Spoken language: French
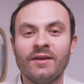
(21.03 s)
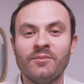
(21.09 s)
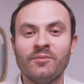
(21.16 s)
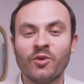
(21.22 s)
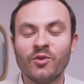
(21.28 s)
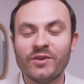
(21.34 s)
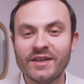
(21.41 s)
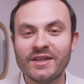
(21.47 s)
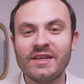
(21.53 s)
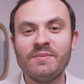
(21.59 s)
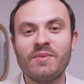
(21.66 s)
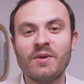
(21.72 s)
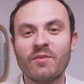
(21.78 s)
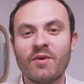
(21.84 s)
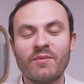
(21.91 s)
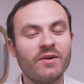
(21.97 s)
Mon équipe
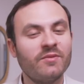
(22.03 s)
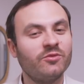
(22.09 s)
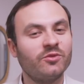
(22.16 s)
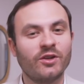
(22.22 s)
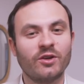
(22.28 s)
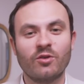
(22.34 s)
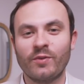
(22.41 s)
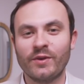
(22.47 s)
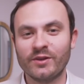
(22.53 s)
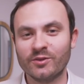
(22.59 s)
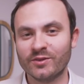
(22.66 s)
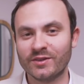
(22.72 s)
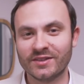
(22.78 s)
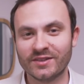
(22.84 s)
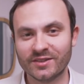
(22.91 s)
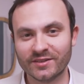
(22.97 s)
et moi-même, nous accompagnons
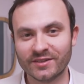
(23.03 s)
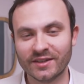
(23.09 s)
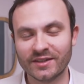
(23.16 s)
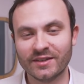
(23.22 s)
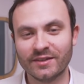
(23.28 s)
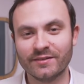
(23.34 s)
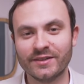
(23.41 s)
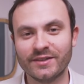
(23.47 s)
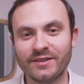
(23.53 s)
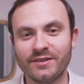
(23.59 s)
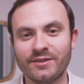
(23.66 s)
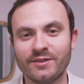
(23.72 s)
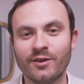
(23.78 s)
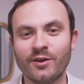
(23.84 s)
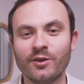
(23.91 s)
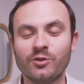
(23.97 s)
des centaines
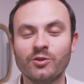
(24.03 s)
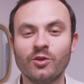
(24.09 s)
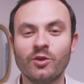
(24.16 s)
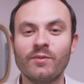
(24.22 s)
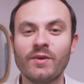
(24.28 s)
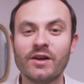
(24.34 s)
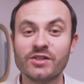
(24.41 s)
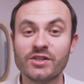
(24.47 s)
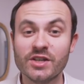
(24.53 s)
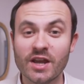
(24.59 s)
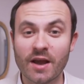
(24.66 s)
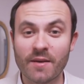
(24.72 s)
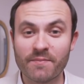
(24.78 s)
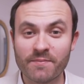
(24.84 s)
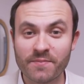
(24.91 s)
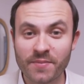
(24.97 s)
d'investisseurs sur le marché
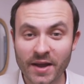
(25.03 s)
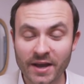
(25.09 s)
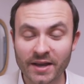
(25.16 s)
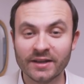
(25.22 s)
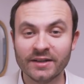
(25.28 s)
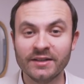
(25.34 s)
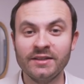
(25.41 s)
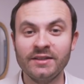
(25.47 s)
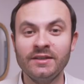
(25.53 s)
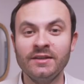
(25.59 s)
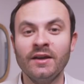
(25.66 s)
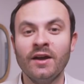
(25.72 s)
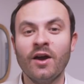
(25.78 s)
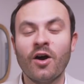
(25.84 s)
à Paris,